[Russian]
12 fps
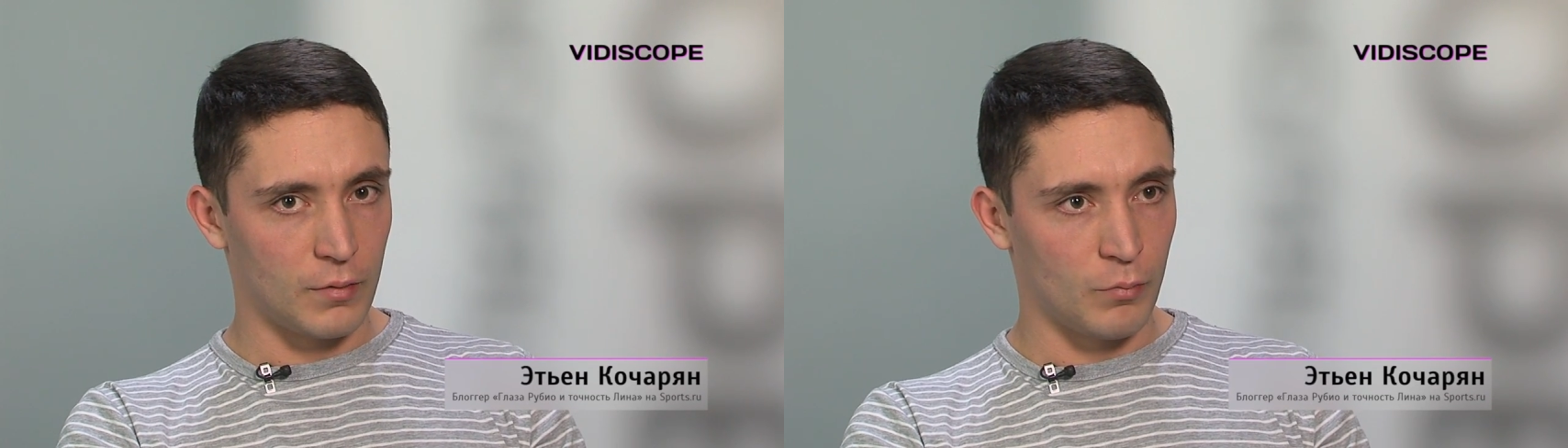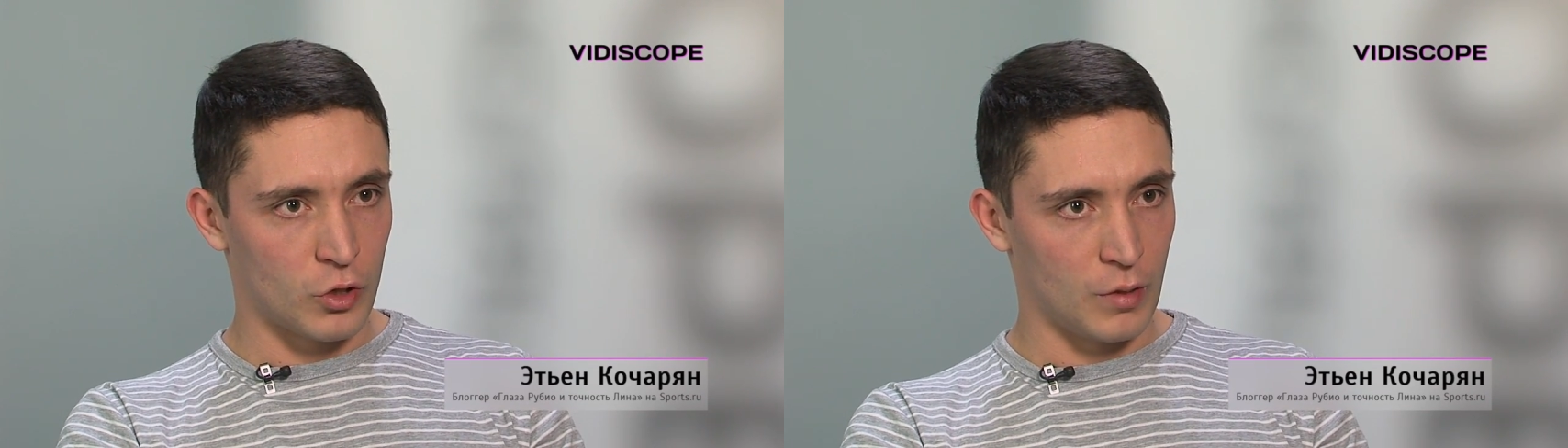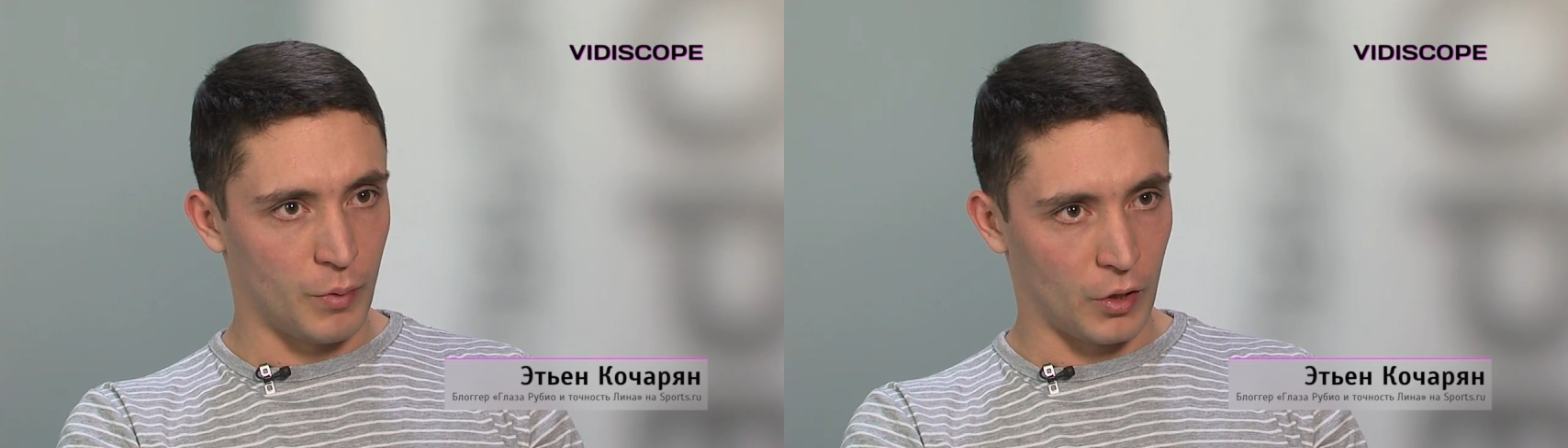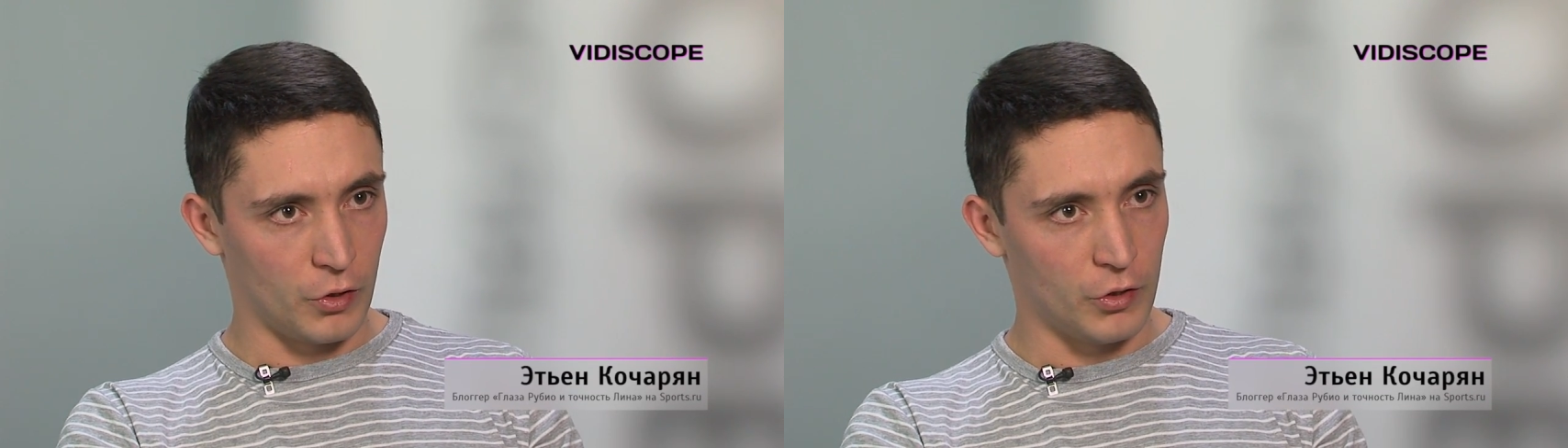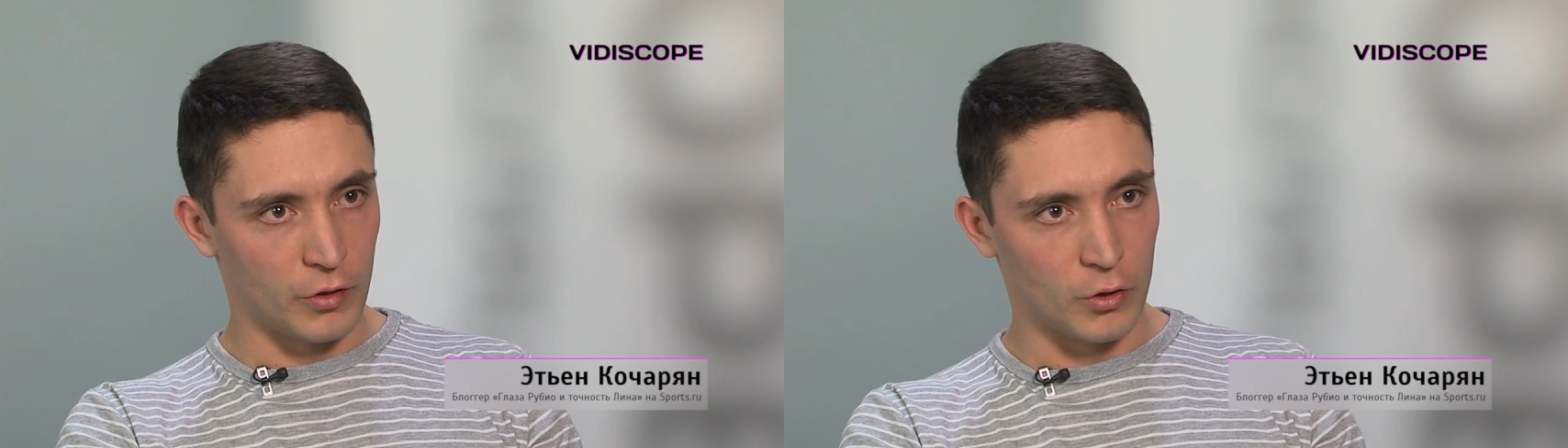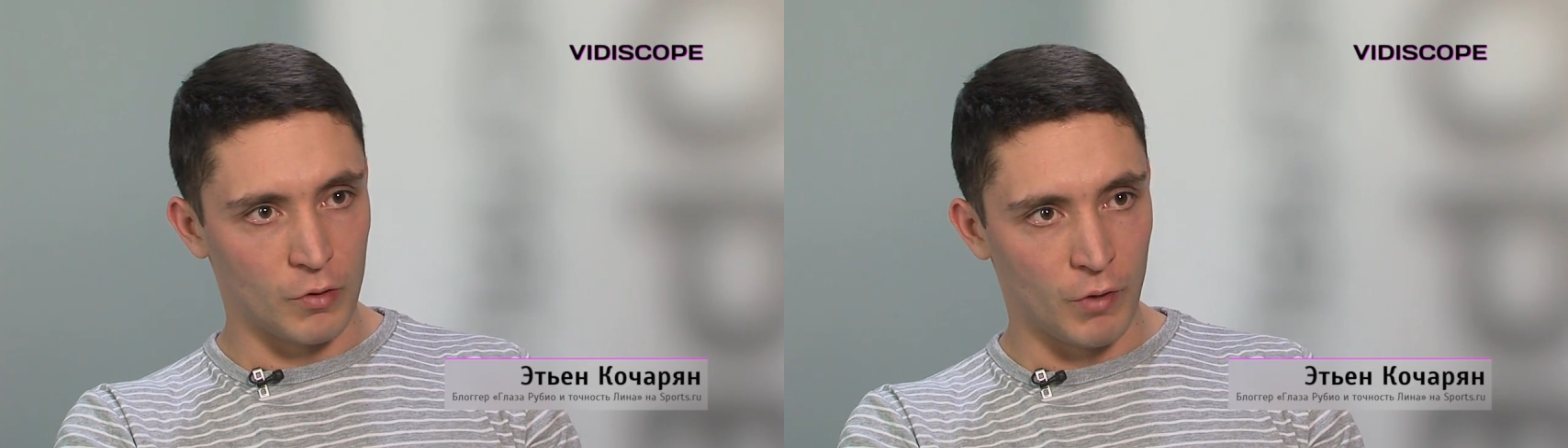можно
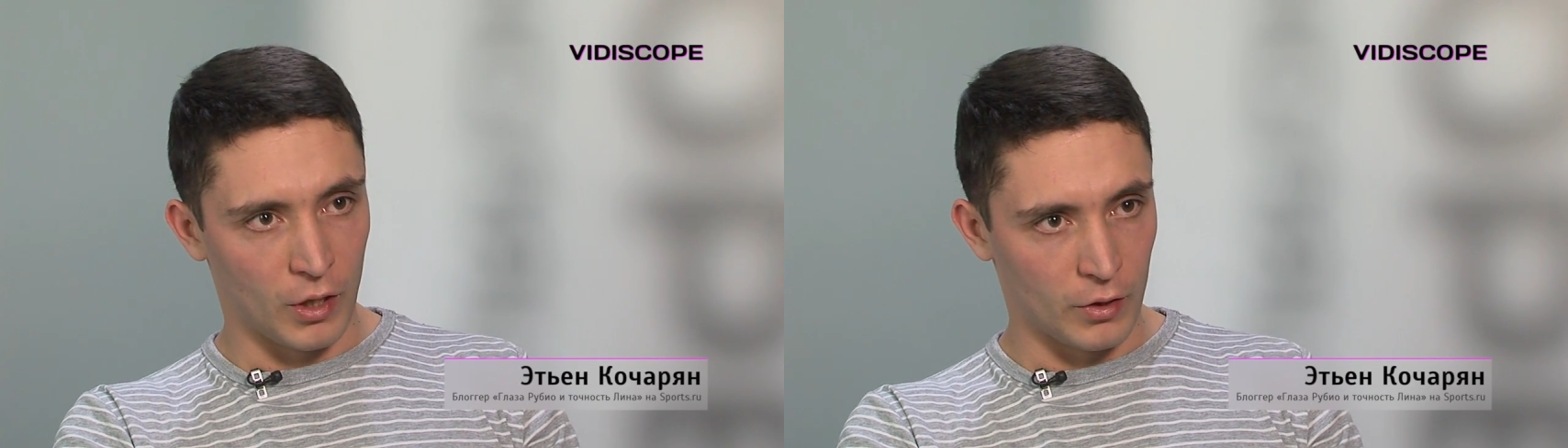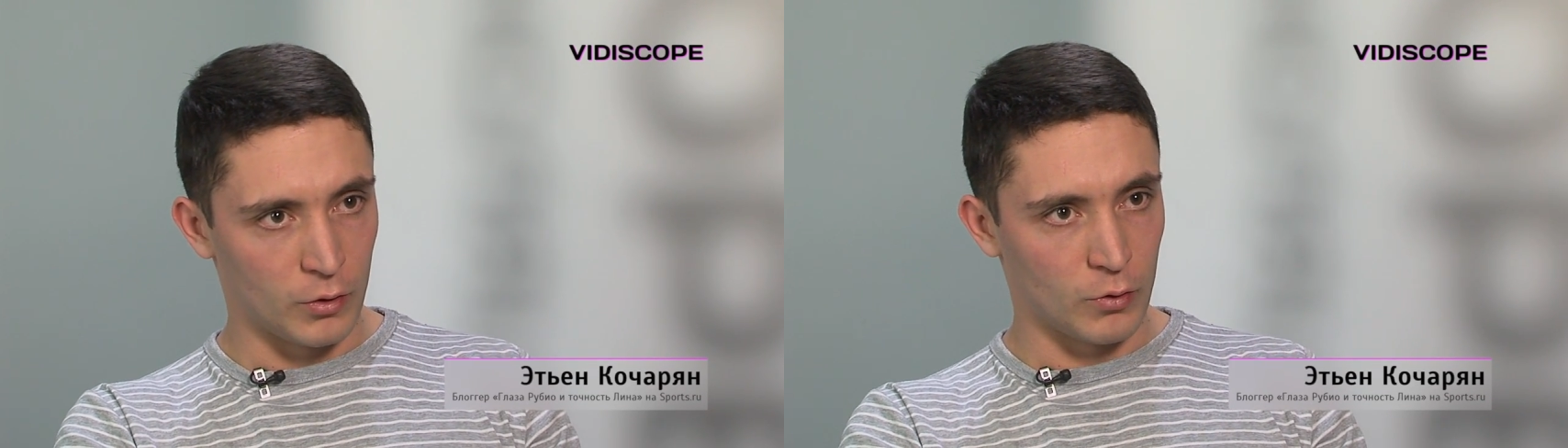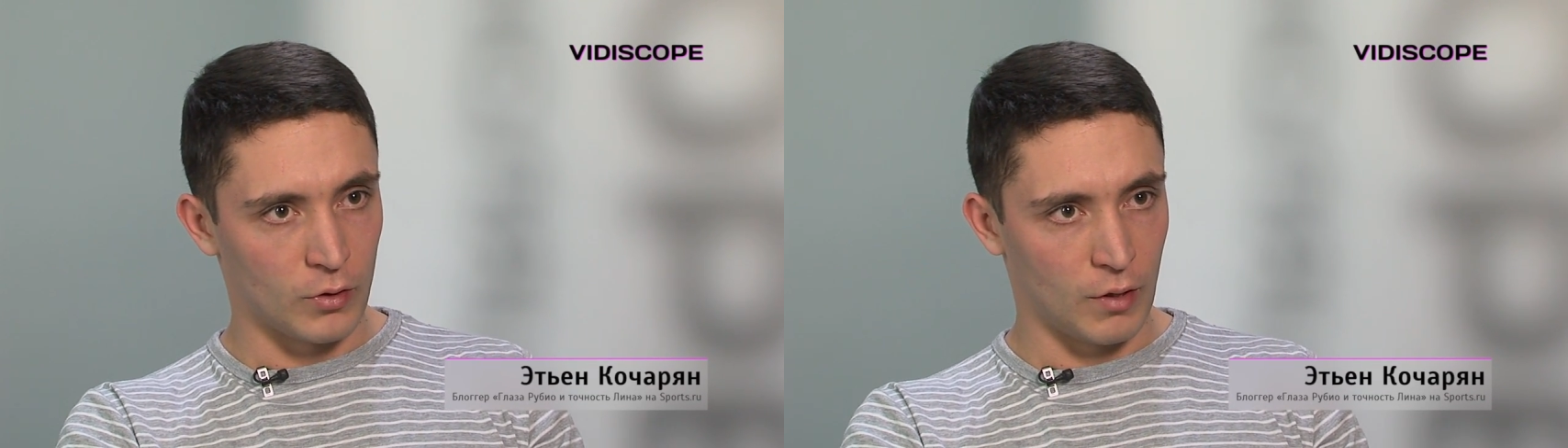практически с уверенностью